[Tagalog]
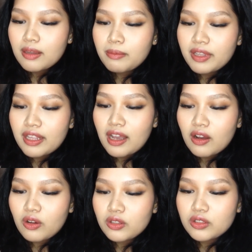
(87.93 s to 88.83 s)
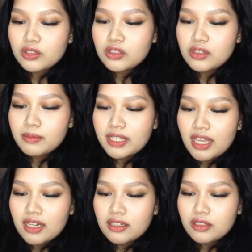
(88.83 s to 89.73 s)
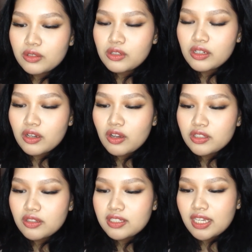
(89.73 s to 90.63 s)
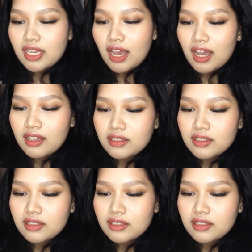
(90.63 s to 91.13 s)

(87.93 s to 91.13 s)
Badago tul, badagal tul ko jojiyo.